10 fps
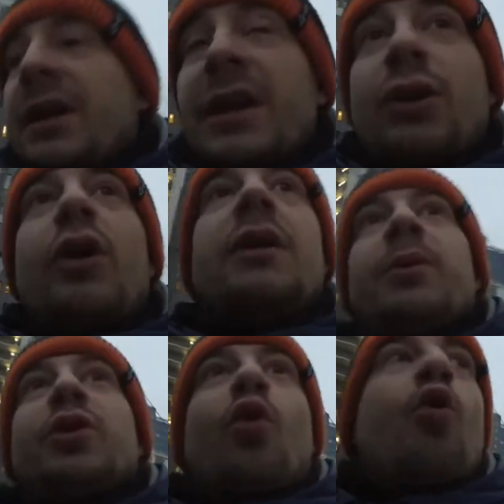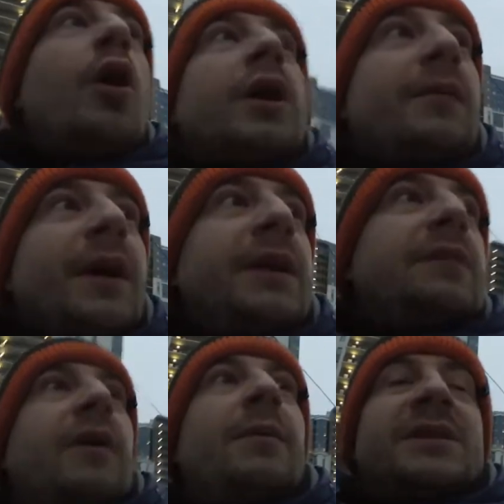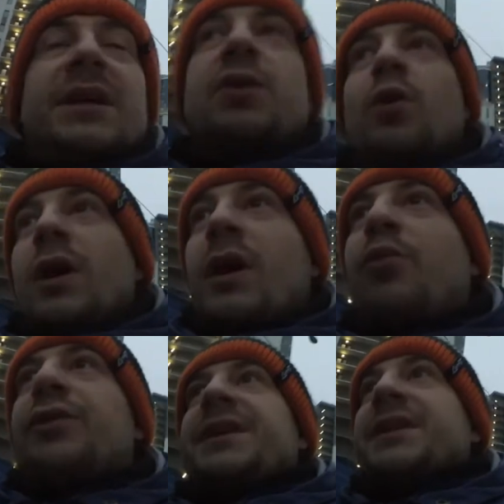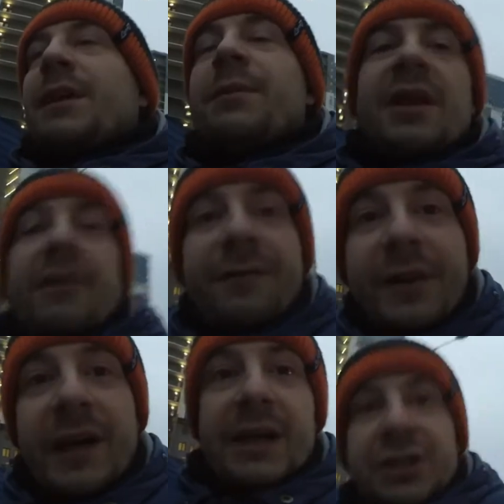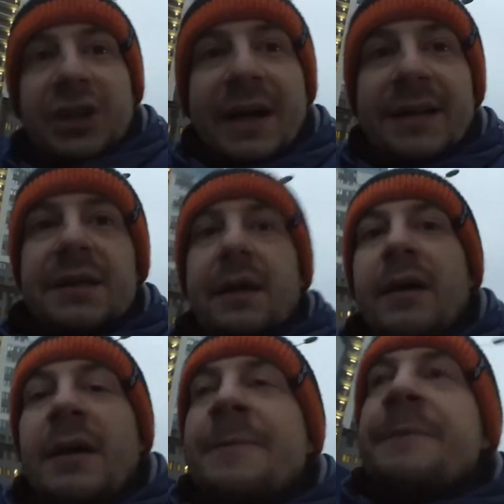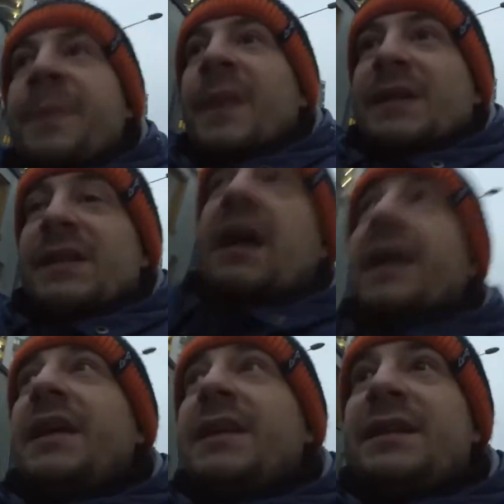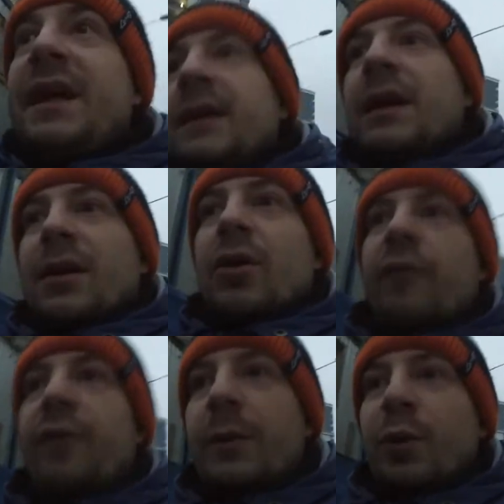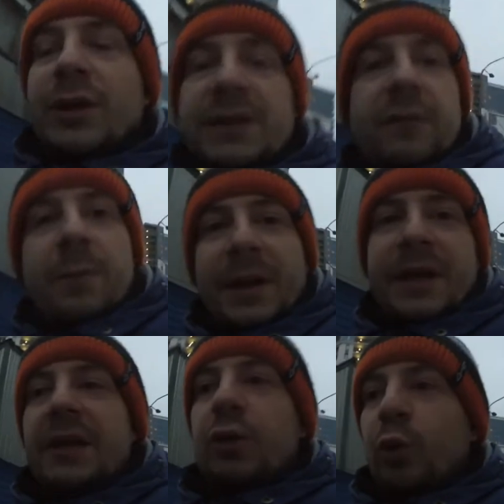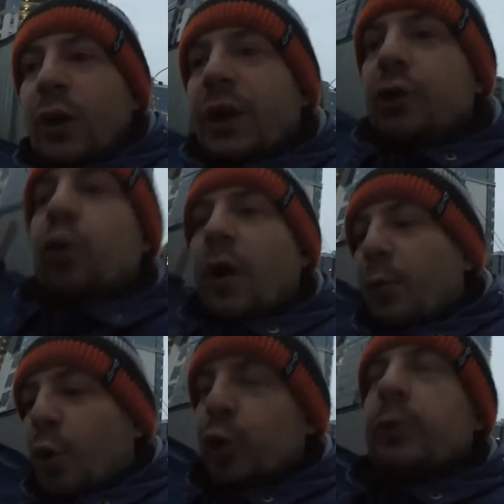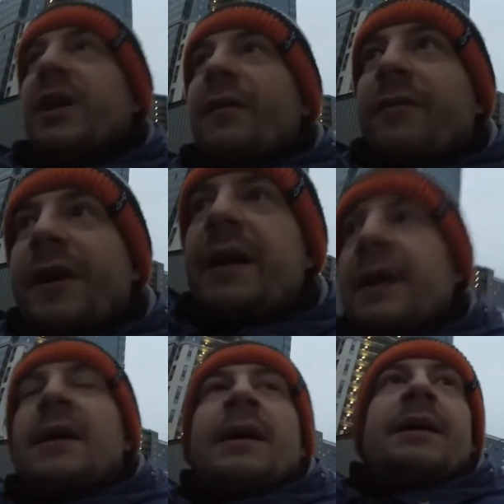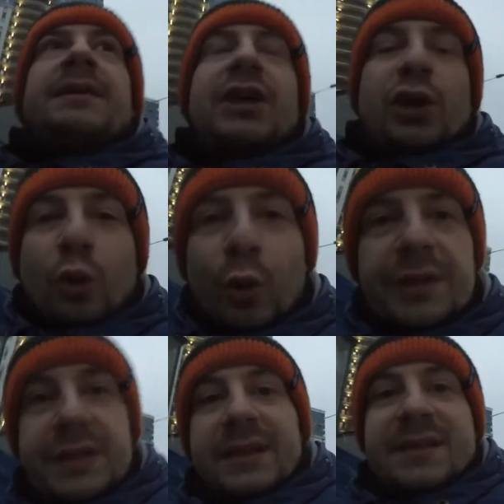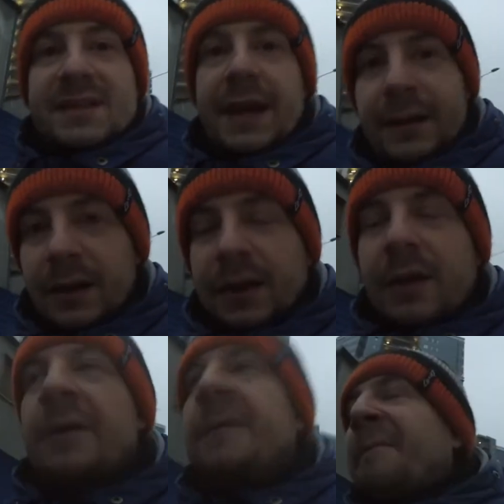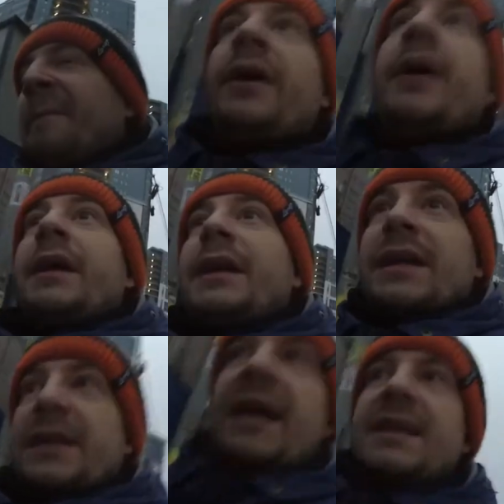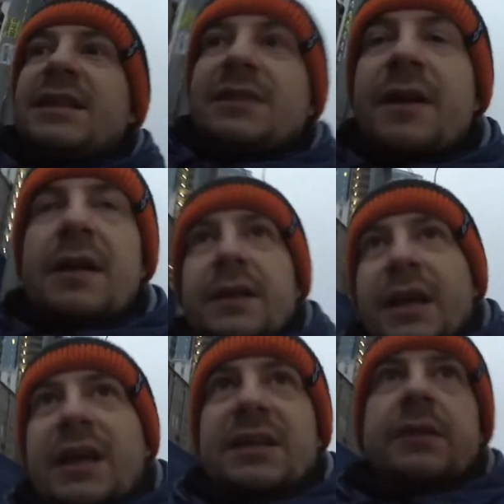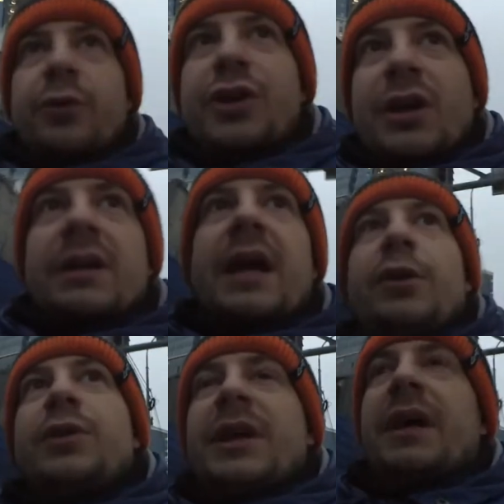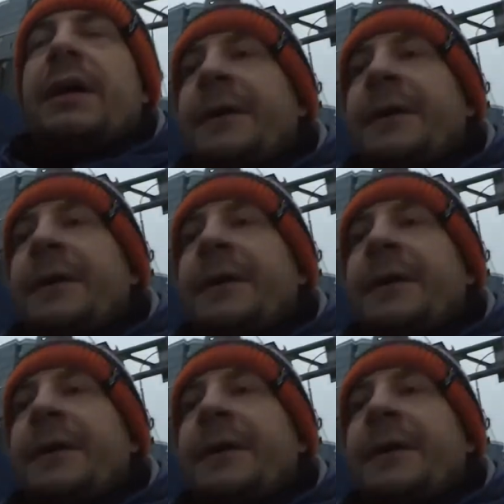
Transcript: Не кто-либо другой говорит вам, за сколько работать. Именно вы решаете, за какие деньги вы будете выполнять ту или иную работу. Именно вы диктуете ценник. Нет, есть действительно такие случаи, когда люди